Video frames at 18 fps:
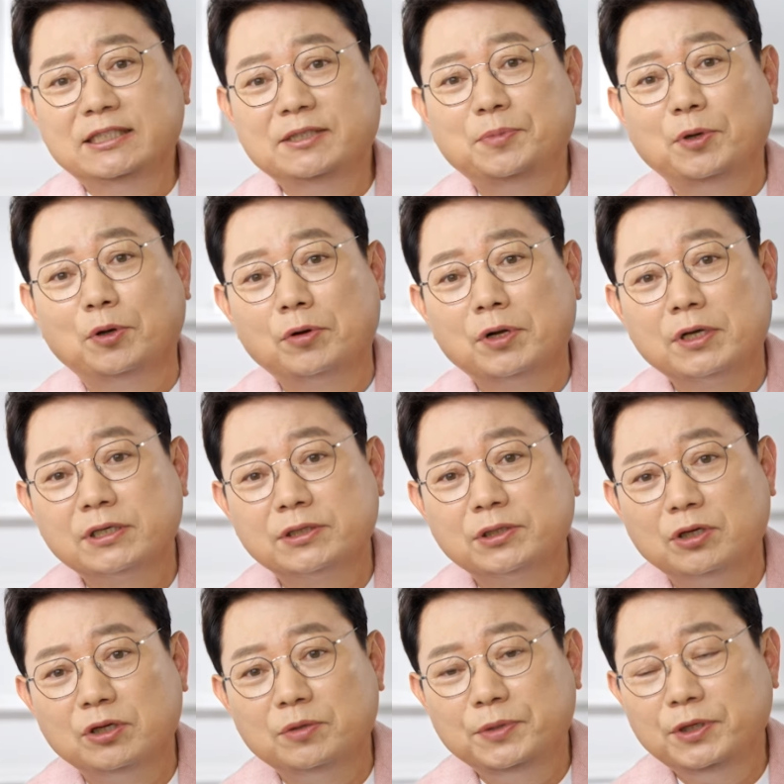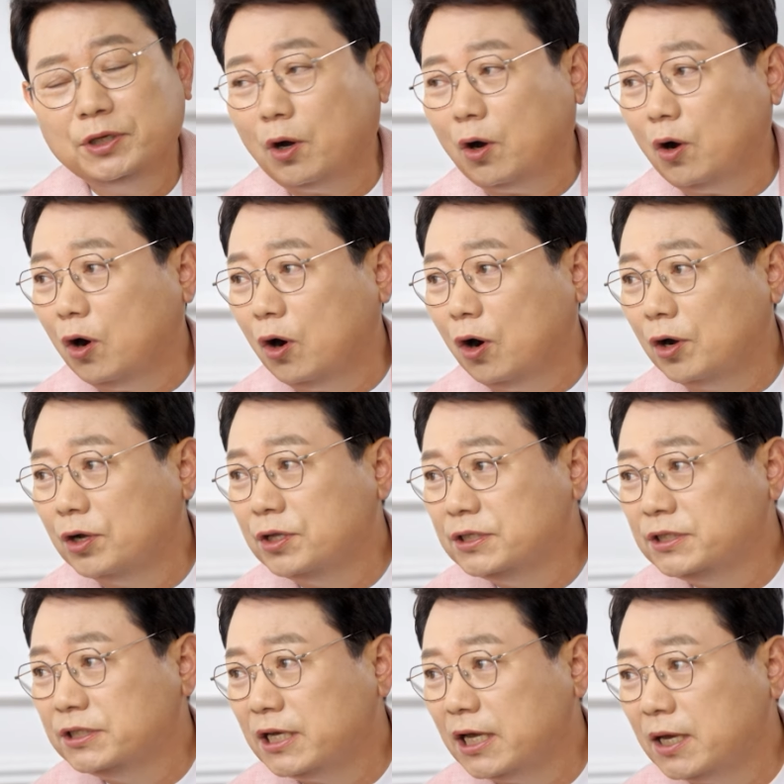그 변호사 선임비
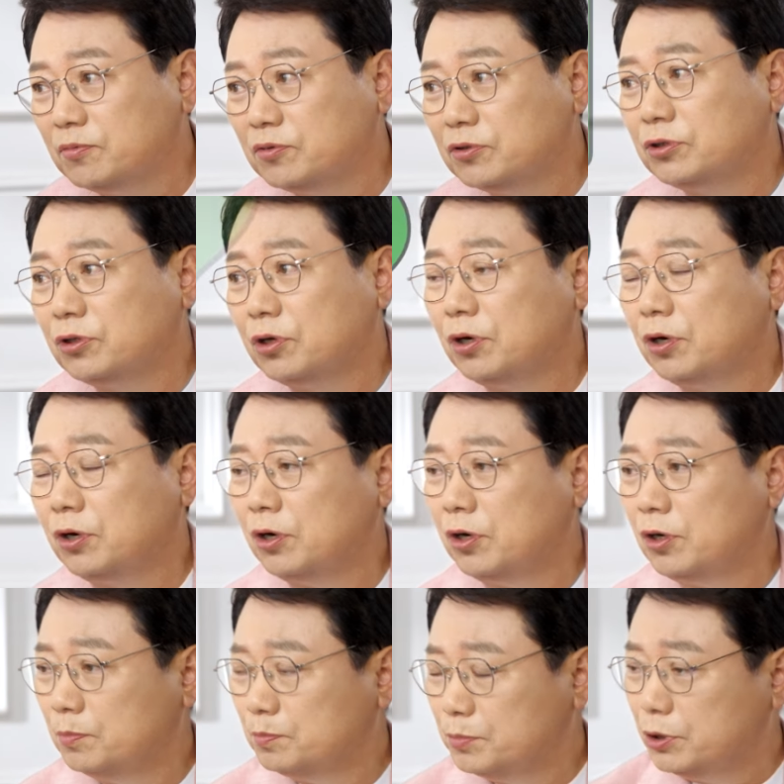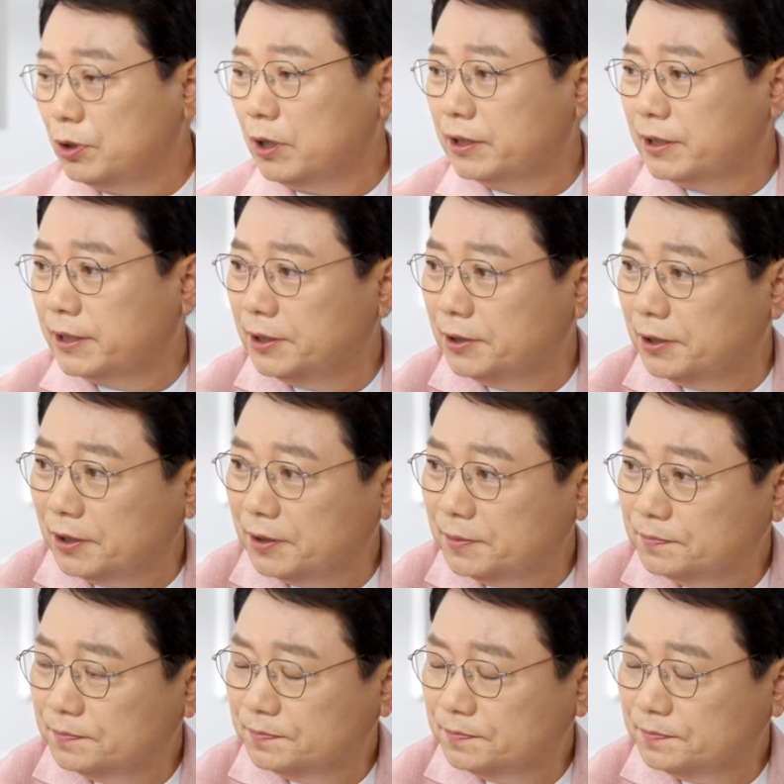언제부터 필요할까요?